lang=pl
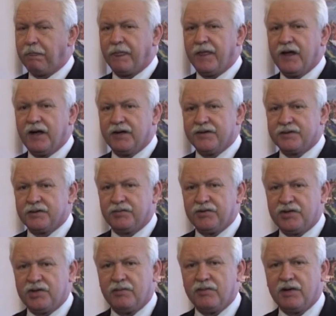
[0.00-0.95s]
Ja
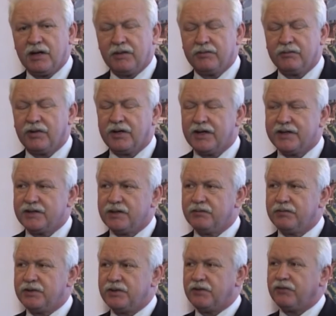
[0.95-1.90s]
osobiście miałem okazję
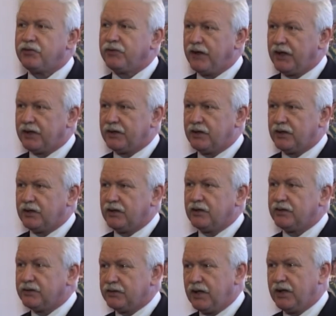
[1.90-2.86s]
być w czwartek
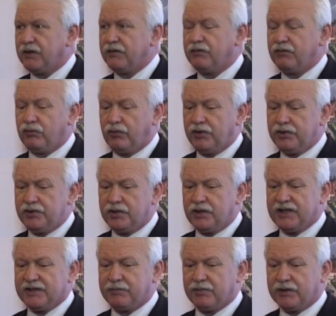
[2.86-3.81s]
ten w Łodzi
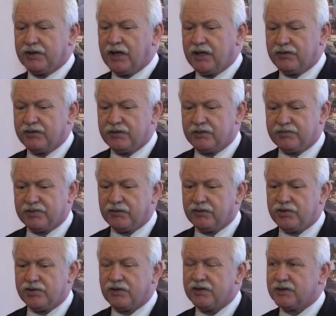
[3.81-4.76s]
na spotkaniu z
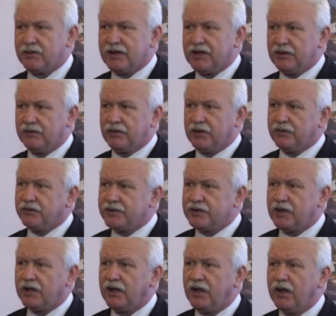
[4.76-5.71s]
przewodniczącym Rady
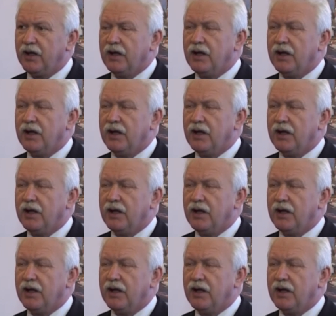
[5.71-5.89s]
Wojewódzkiej